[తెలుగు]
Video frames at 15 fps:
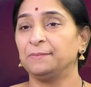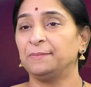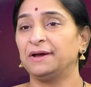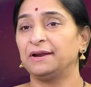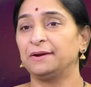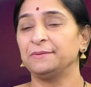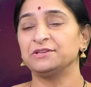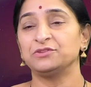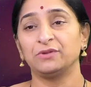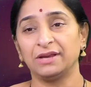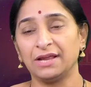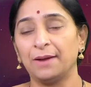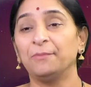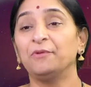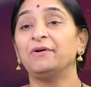
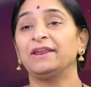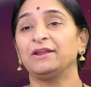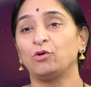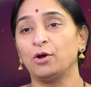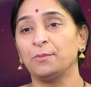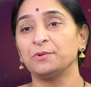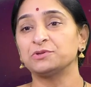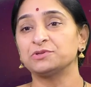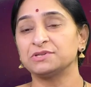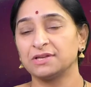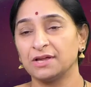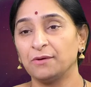పరమేశ్వరికి అమ్మవారి కోపం వచ్చింది